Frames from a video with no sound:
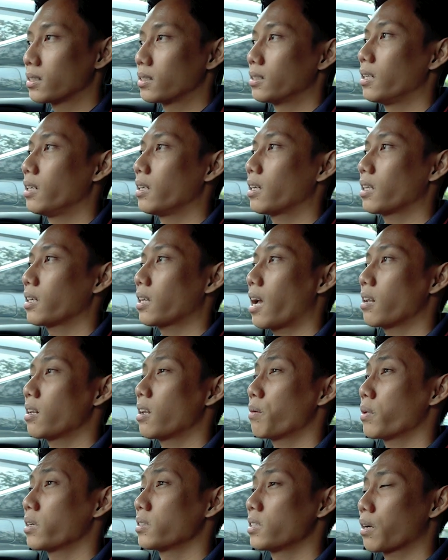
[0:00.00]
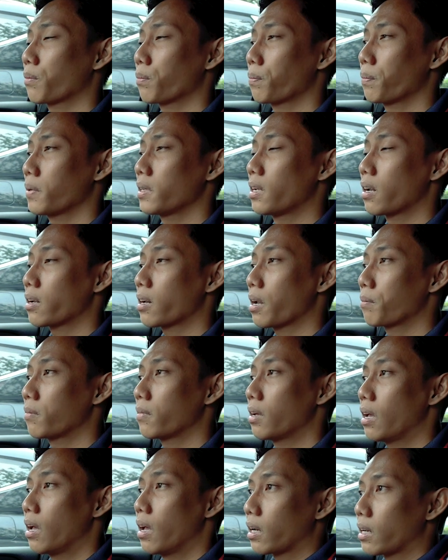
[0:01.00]
Jadi ketika Anda menginjak pedal rem
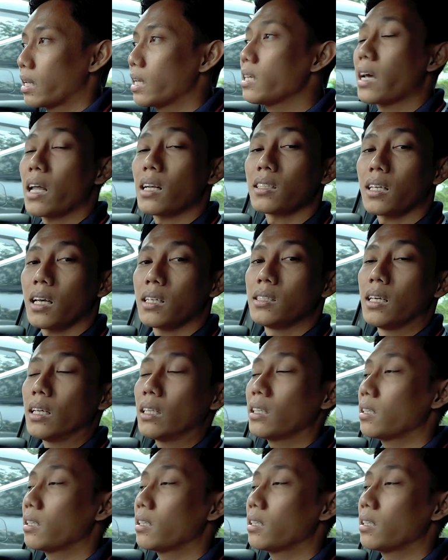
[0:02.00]
ringan saja,